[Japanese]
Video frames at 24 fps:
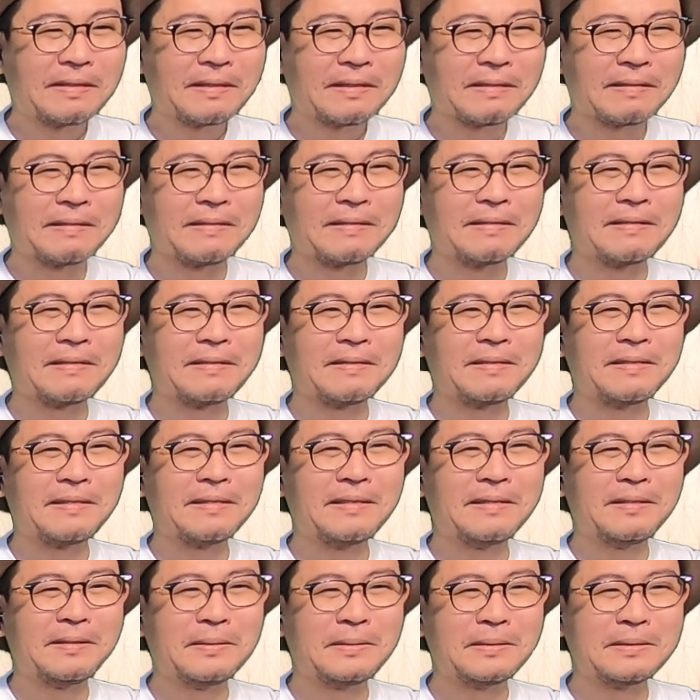うん、
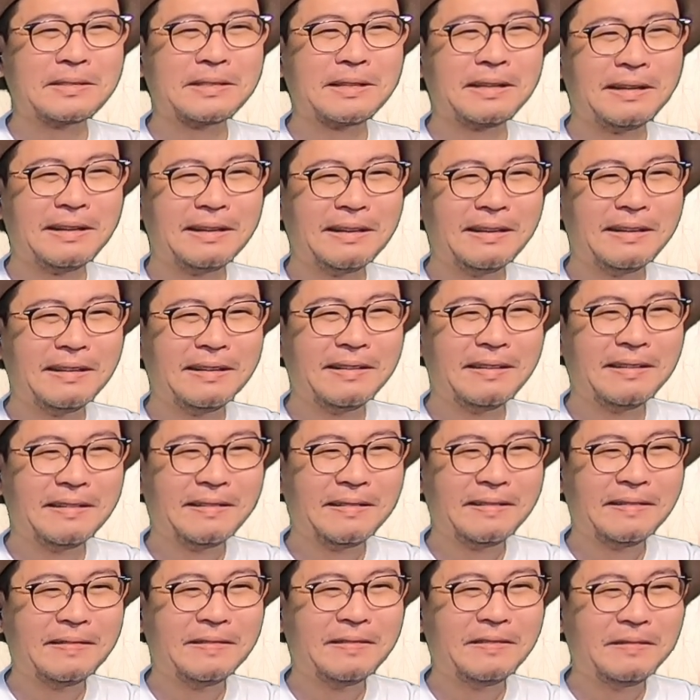夜さん。
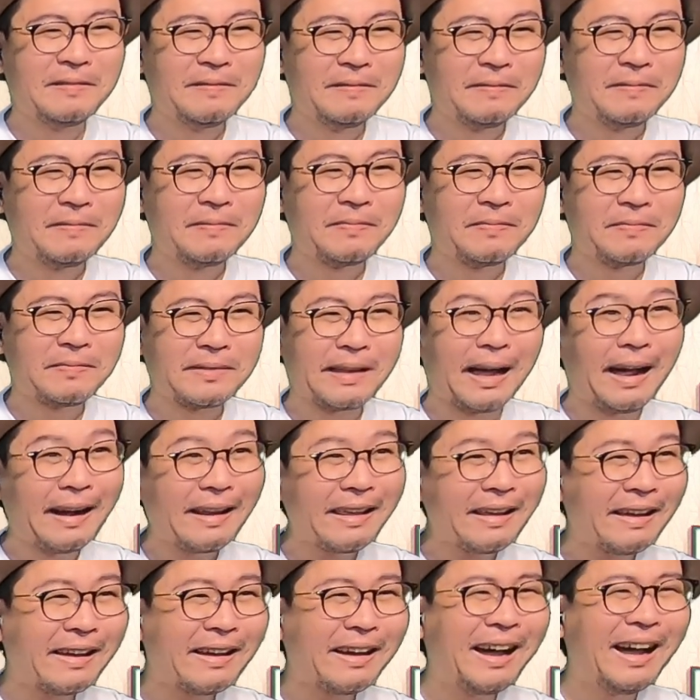あ
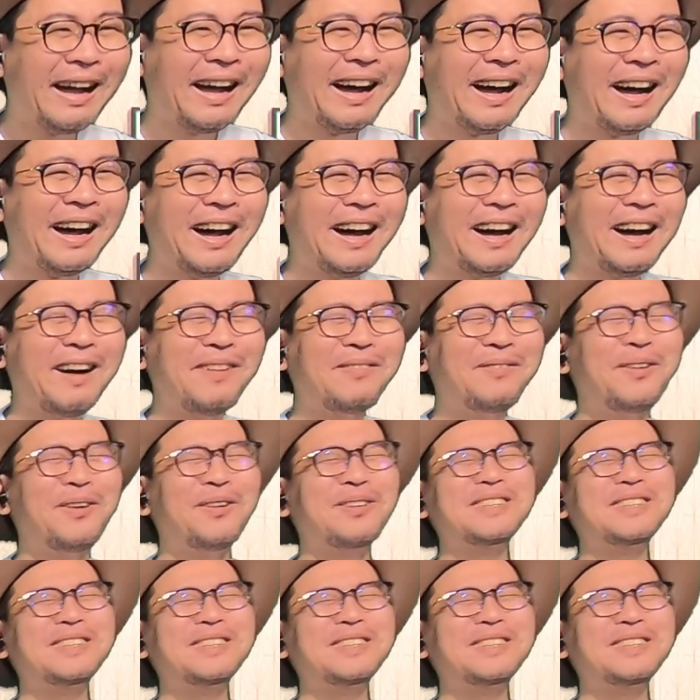れもう